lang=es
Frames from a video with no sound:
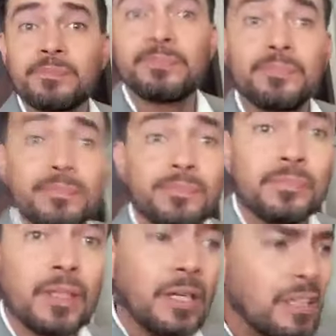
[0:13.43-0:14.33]
Ameritaba
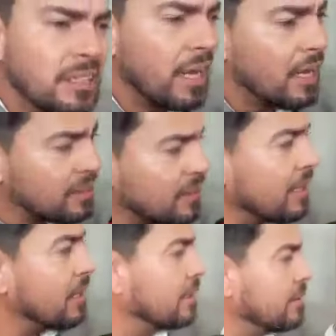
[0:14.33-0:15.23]
que no es? Ah,
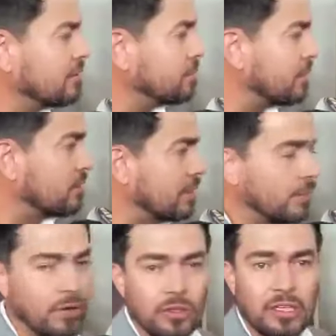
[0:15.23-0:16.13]
sí, pero
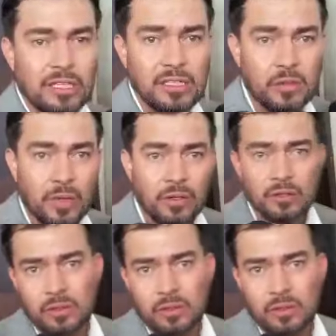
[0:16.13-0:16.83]
tampoco nos quita el sueño,